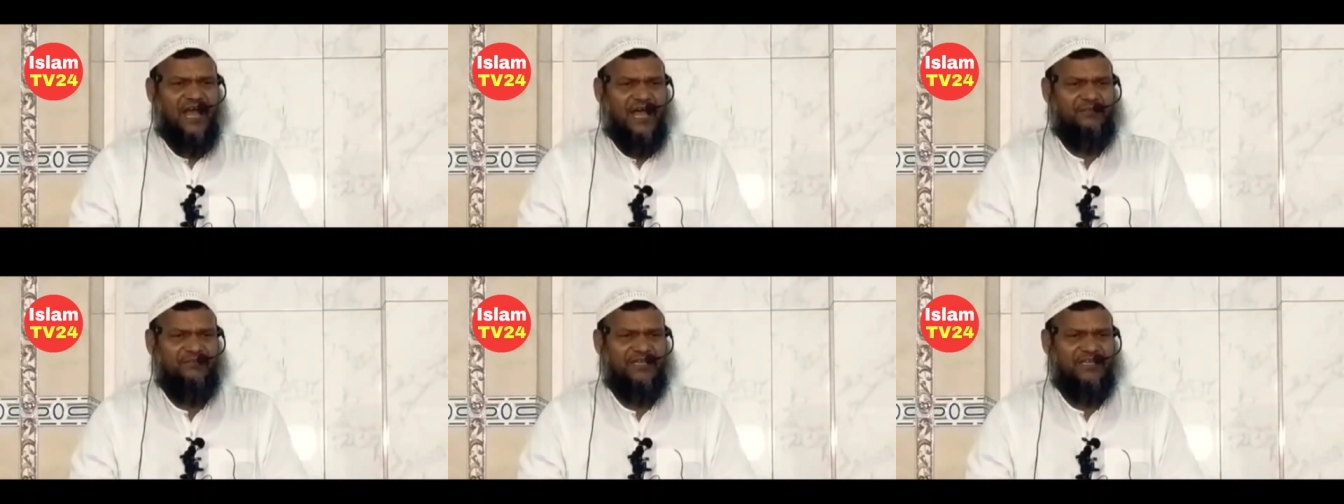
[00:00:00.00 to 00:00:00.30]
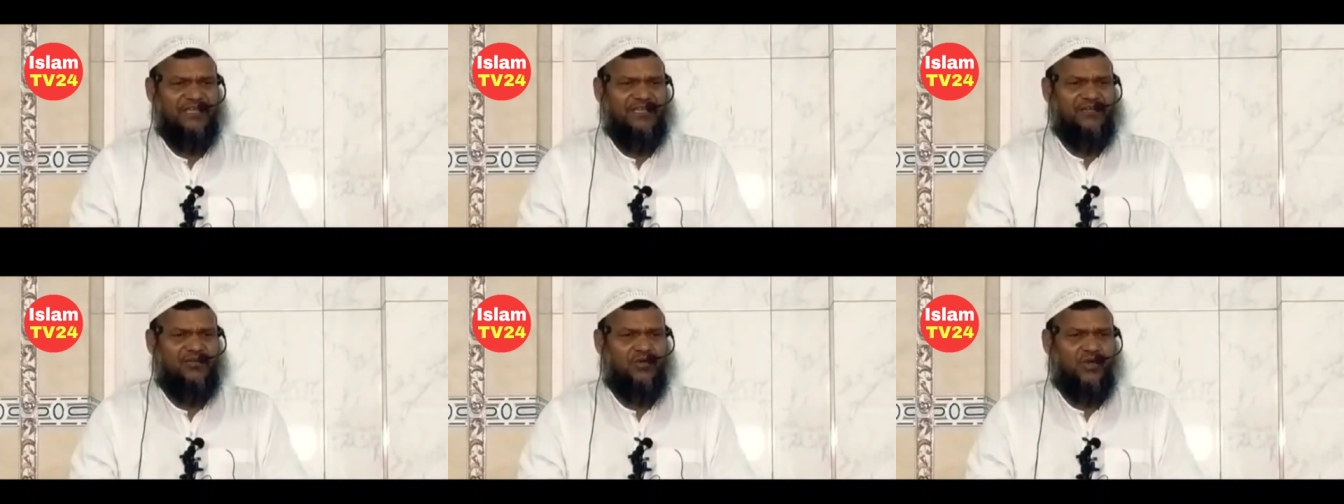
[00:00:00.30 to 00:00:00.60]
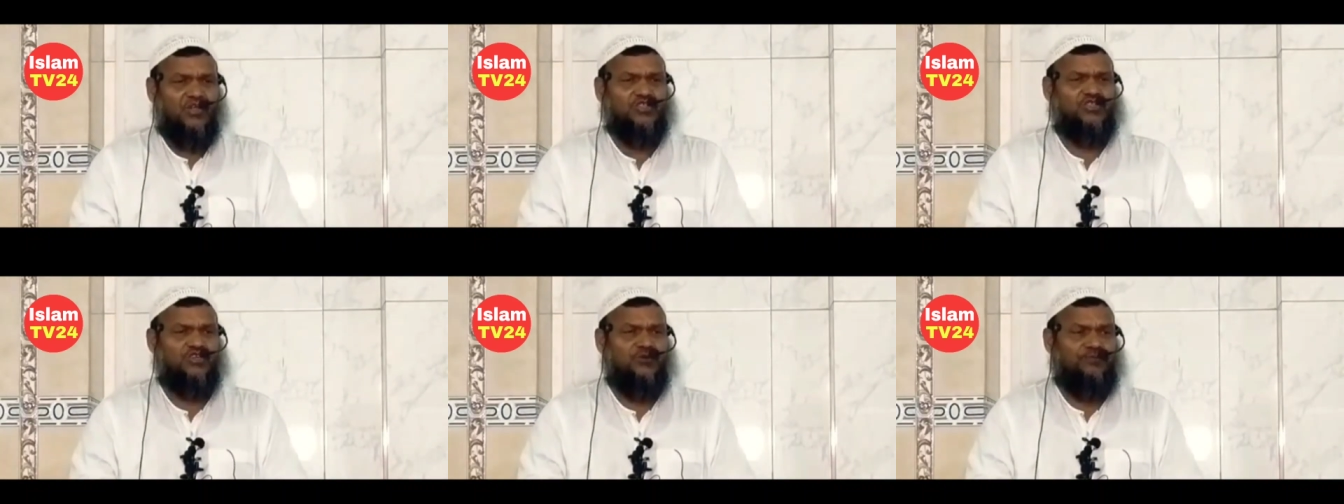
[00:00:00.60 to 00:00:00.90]
আমি
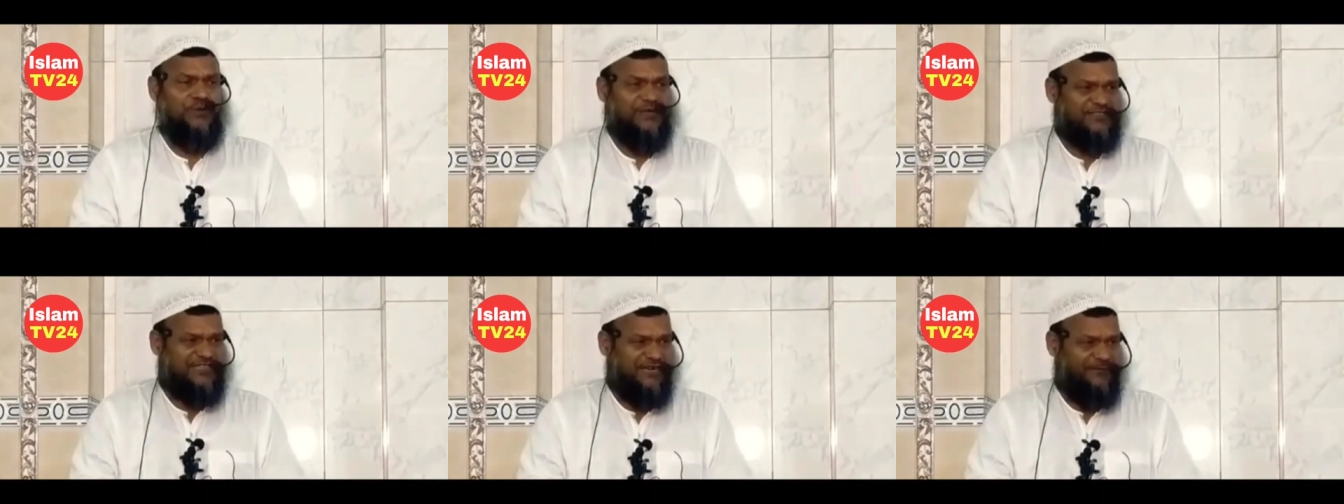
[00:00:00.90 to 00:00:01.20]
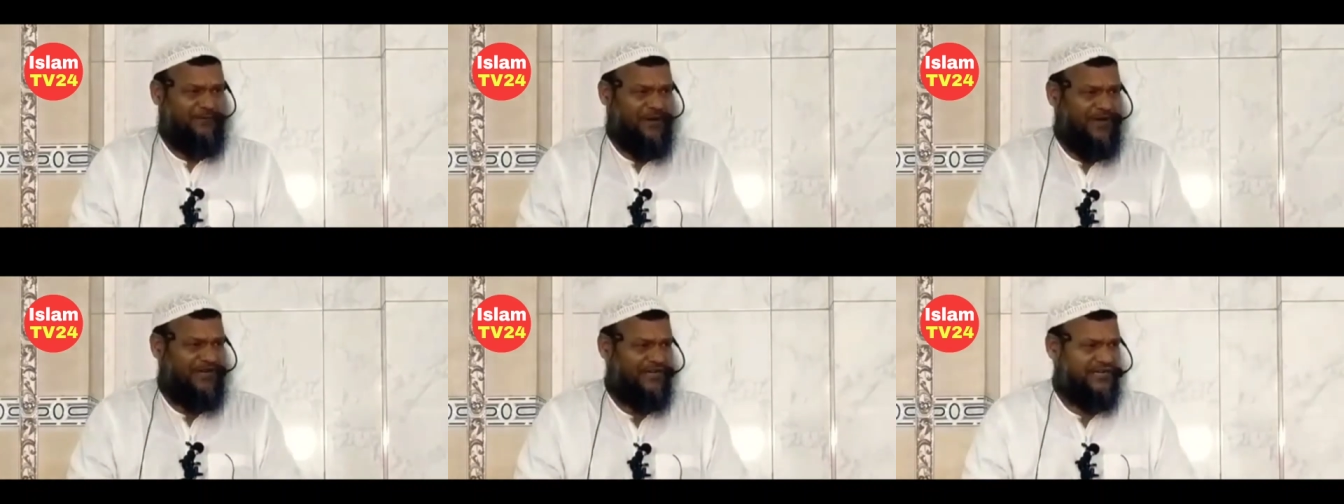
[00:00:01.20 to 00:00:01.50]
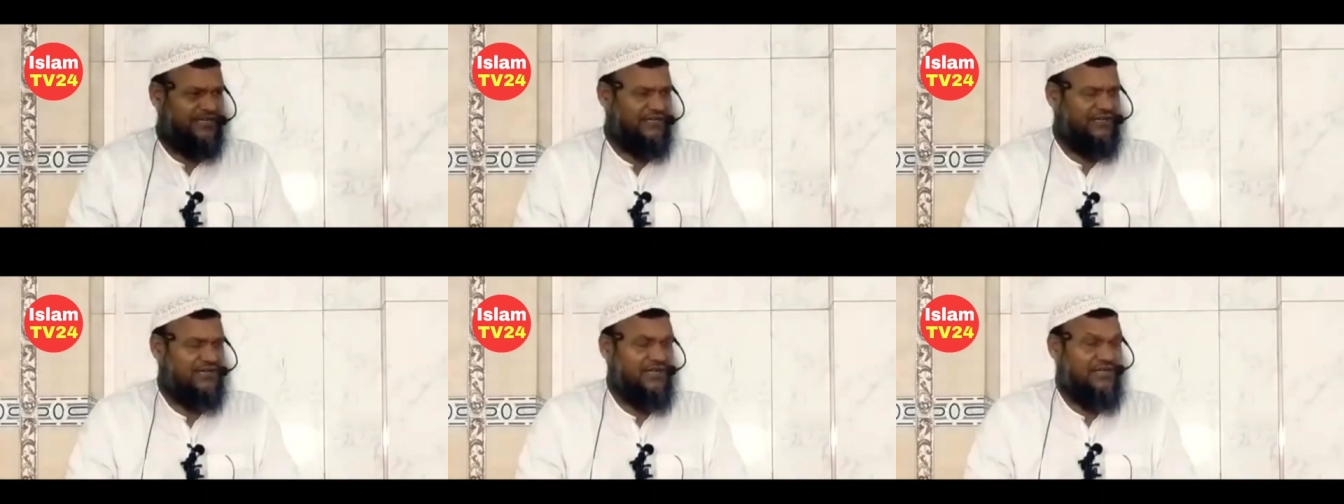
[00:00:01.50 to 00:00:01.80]
কচুর পাতার
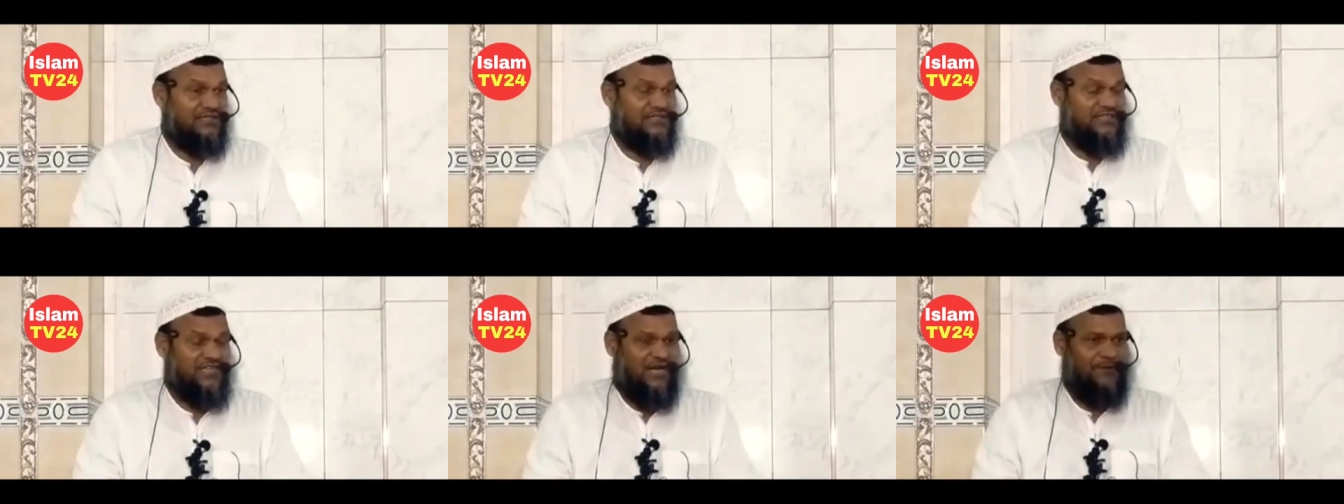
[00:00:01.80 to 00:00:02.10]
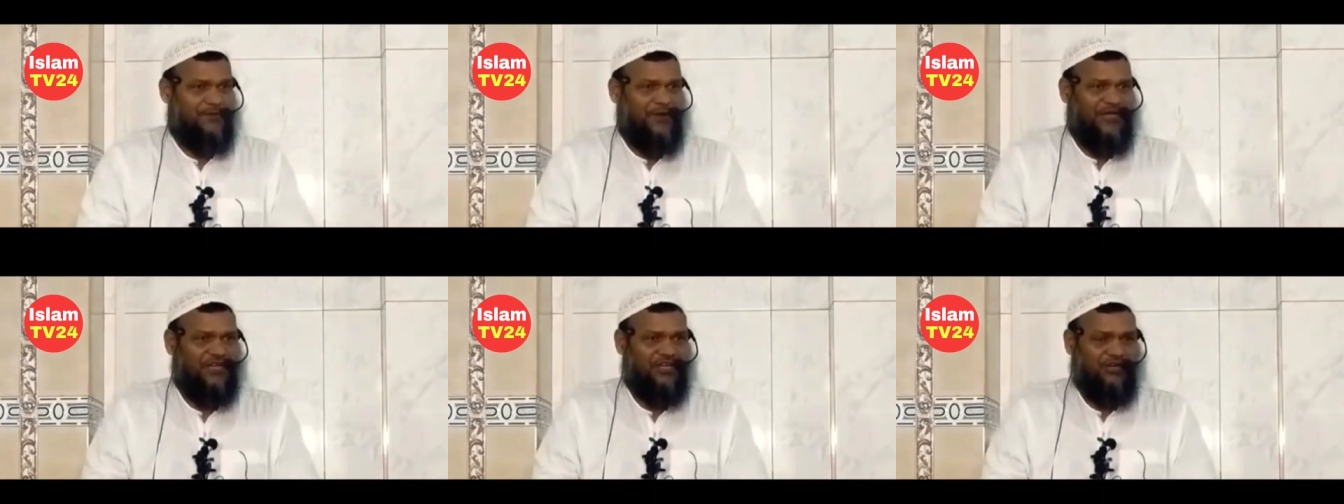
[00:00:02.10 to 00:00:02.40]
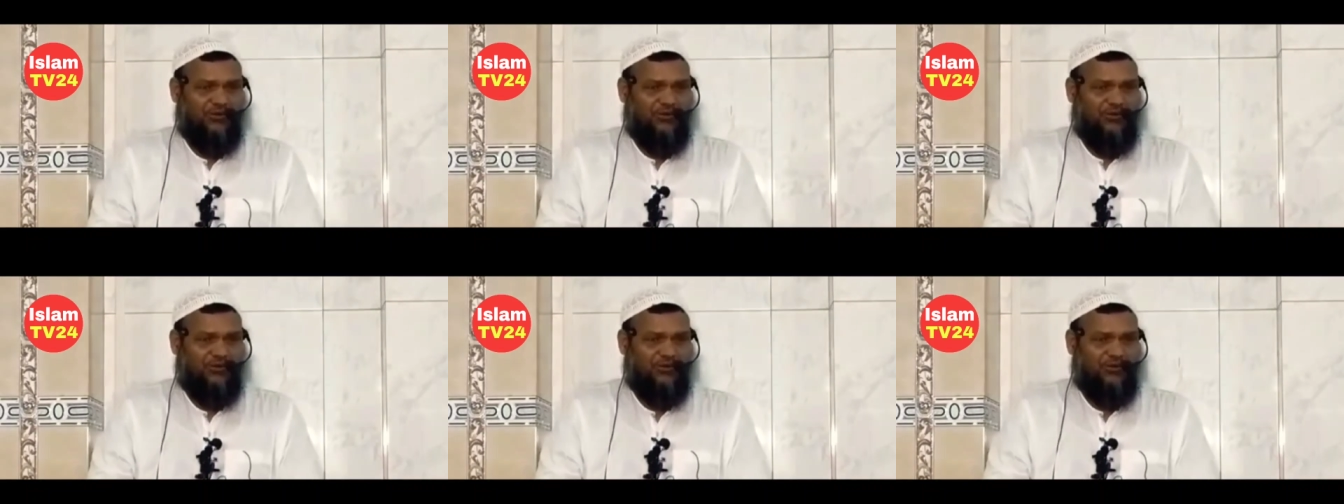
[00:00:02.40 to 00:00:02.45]
পানি চাপা